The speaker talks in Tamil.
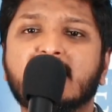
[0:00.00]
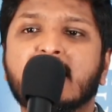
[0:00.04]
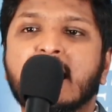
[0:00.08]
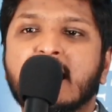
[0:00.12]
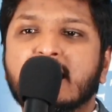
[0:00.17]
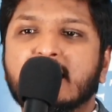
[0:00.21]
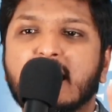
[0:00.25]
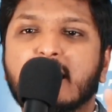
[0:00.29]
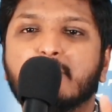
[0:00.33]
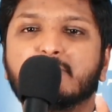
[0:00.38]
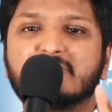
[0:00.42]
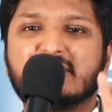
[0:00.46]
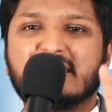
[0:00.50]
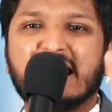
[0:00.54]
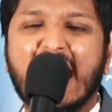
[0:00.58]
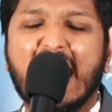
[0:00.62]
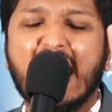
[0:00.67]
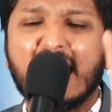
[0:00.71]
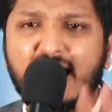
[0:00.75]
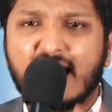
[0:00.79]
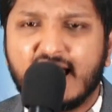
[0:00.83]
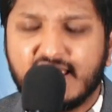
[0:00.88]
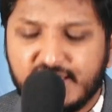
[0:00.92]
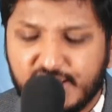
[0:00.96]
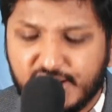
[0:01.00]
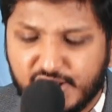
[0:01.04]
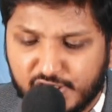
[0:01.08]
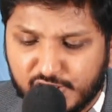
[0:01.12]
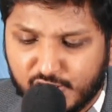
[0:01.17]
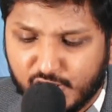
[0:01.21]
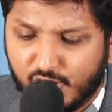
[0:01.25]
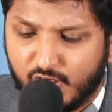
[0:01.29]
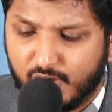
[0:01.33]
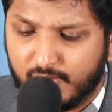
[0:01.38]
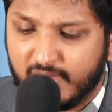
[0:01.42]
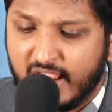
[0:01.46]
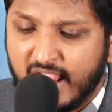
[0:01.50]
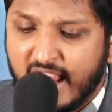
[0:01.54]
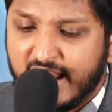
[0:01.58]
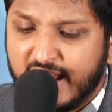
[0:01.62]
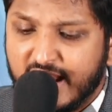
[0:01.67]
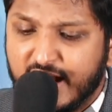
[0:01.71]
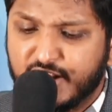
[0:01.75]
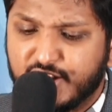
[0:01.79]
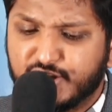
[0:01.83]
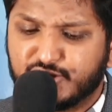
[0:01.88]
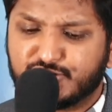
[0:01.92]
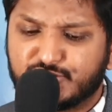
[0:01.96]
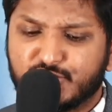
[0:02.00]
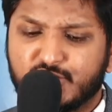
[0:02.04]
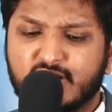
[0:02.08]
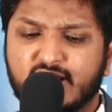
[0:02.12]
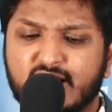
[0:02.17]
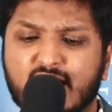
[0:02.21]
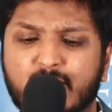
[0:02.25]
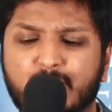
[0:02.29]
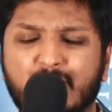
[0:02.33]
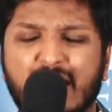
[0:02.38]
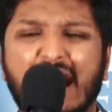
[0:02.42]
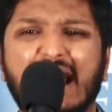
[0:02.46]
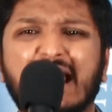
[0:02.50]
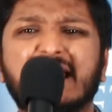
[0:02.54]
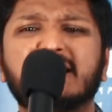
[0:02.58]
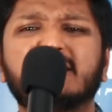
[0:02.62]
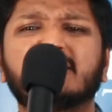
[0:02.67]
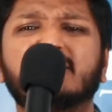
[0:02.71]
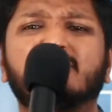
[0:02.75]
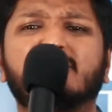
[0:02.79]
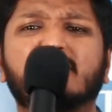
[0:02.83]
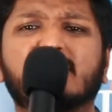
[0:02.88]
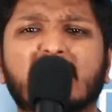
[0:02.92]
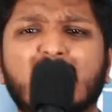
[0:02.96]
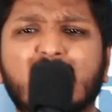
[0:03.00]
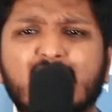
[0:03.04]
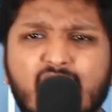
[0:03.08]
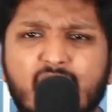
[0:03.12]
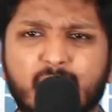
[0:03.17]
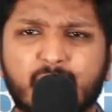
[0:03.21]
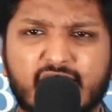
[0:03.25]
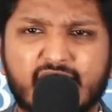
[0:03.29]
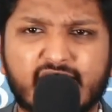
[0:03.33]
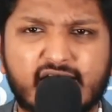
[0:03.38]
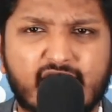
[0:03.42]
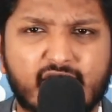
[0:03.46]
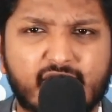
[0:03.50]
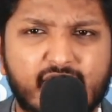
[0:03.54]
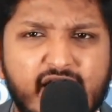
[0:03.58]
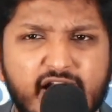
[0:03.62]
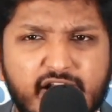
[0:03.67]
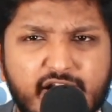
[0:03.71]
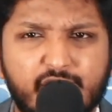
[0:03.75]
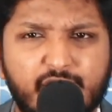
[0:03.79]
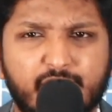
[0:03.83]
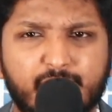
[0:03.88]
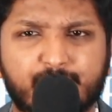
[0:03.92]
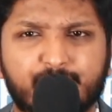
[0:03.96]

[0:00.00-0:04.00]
நாம் யாராய் இருக்கிறோம் என்று சொல்லி நாம் அறிந்தவர்களாய் நாம் இருக்க வேண்டும்